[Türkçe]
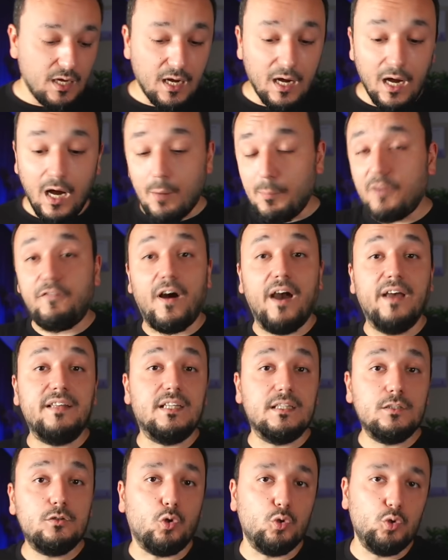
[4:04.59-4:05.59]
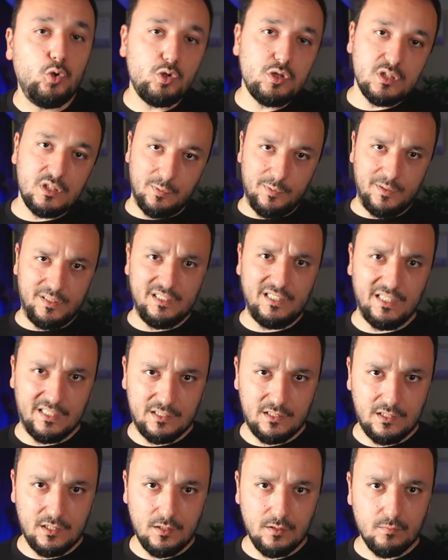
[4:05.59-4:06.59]
Ha, ama faydalı da oluyorsa tabii ki de
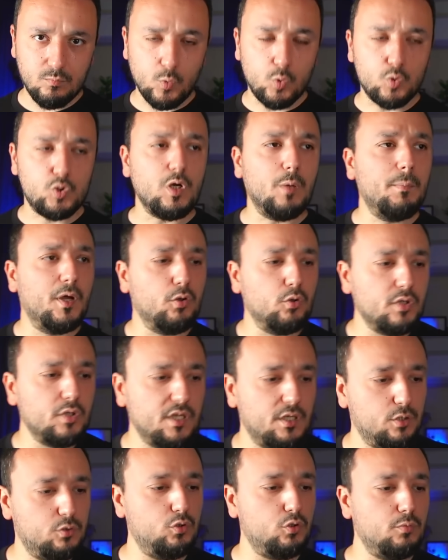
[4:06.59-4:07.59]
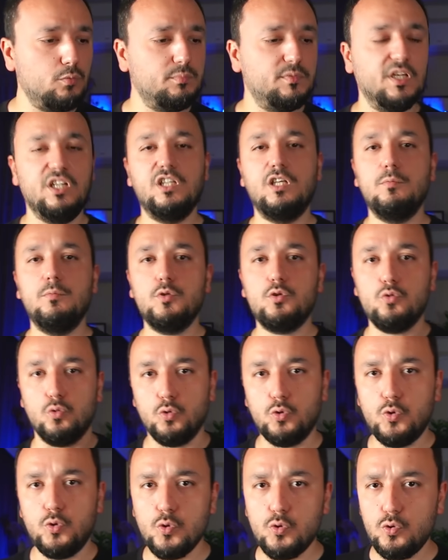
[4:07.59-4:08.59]
git. Hocam ben oraya gidiyorum deli gibi
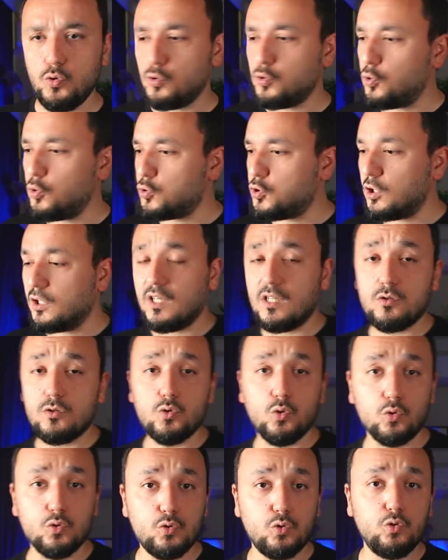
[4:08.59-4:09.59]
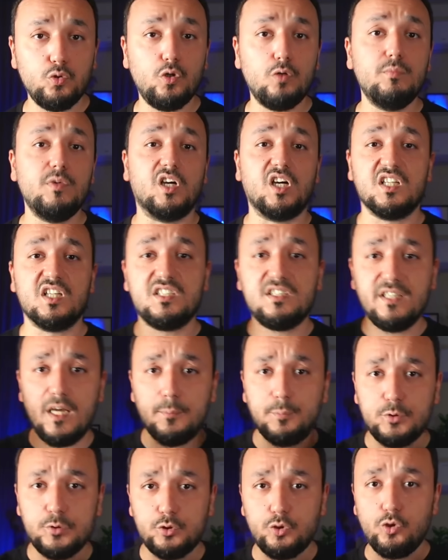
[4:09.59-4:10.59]
soru çözüyoruz. Hocalara soru soruyorum yakasına
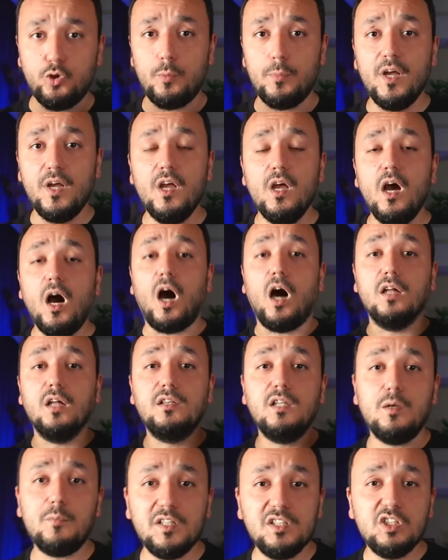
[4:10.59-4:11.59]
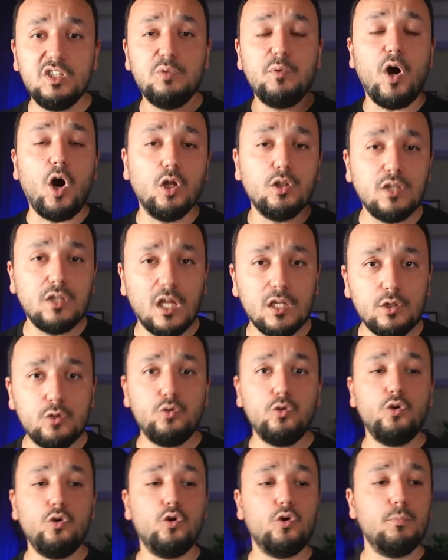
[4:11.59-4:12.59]
yapışıyorum. Anlamadığımı
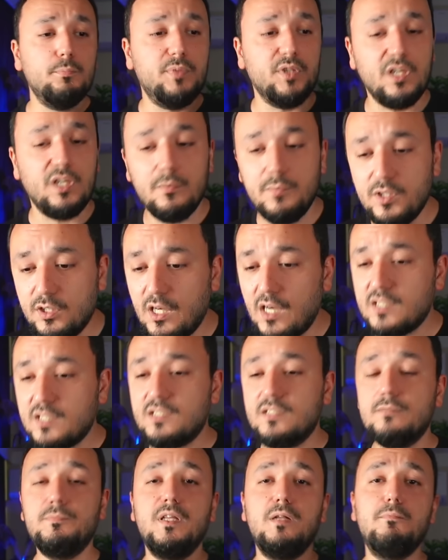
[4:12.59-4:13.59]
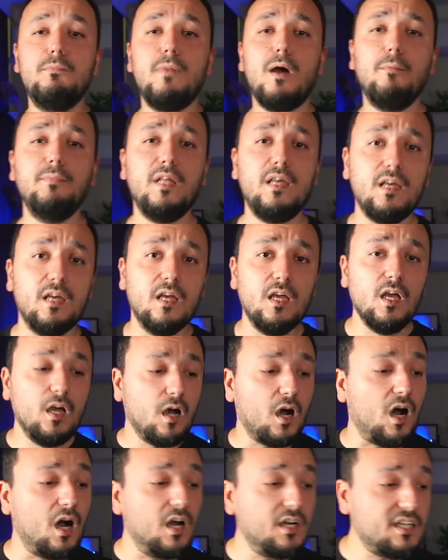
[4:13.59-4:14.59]
anlattırıyorum. Birebir ders bilmem ne.
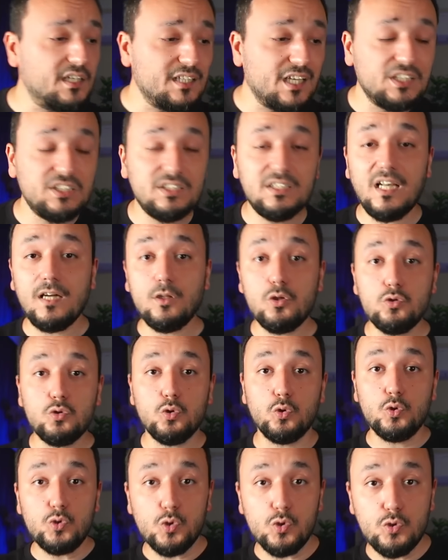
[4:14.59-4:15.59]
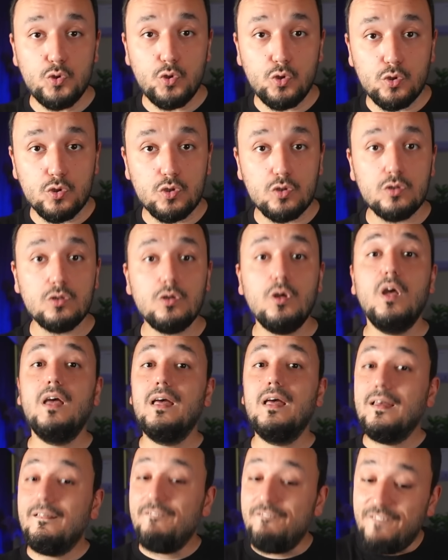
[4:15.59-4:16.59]
Arkadaşlarla soru çözüyoruz.
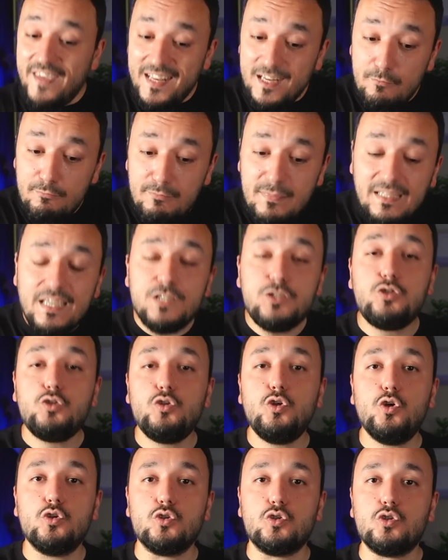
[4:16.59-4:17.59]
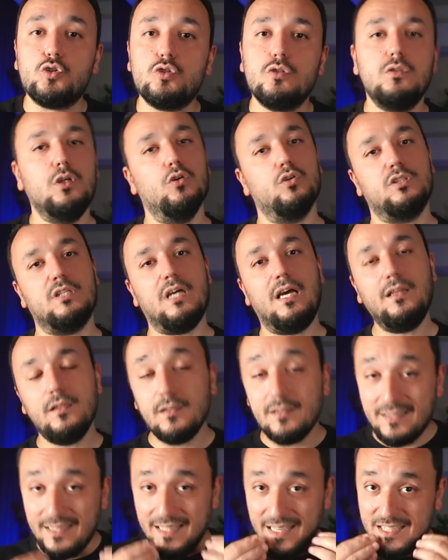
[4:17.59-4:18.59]
Verimli geçiriyoruz diyorsan
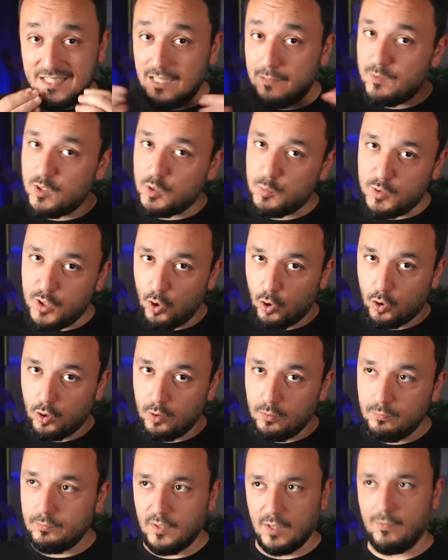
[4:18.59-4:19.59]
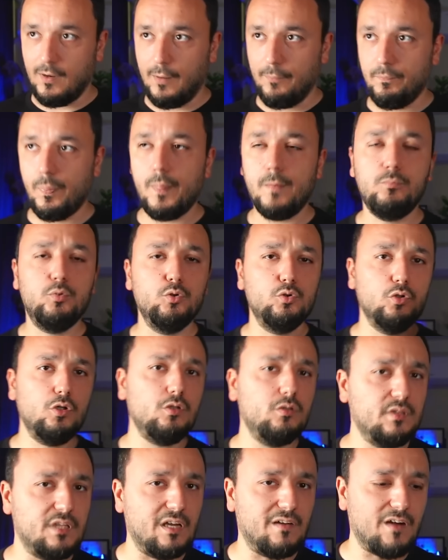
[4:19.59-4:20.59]
diyeceğim hiçbir şey yok. Tamam.
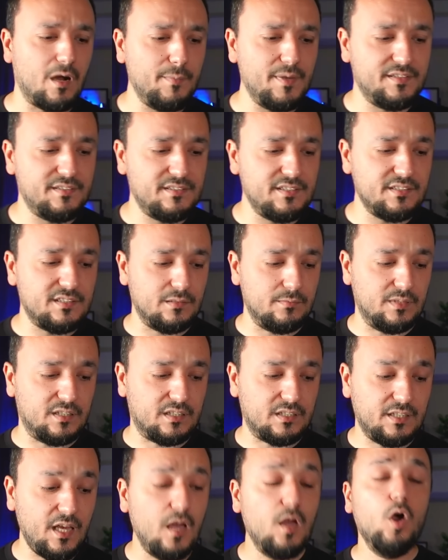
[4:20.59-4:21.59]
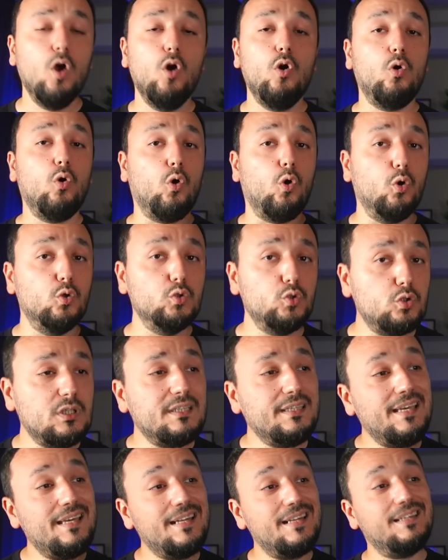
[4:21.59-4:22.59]
Bunu devam ettir tabii ki de. Onu
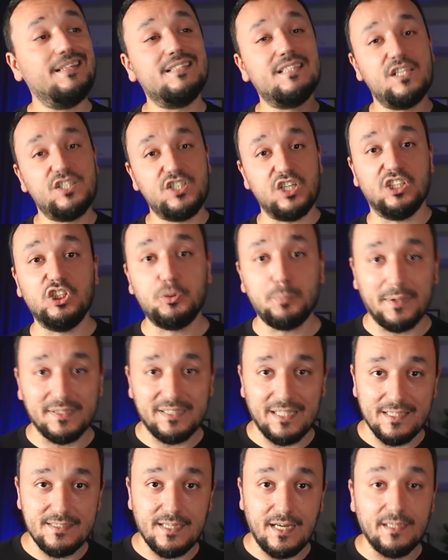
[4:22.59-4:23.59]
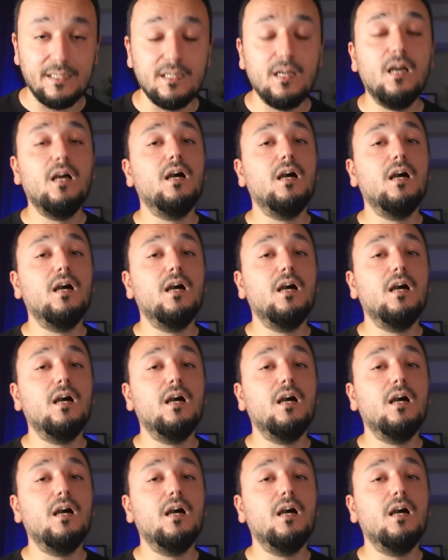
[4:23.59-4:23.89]
da gerekirse çalışmadan say.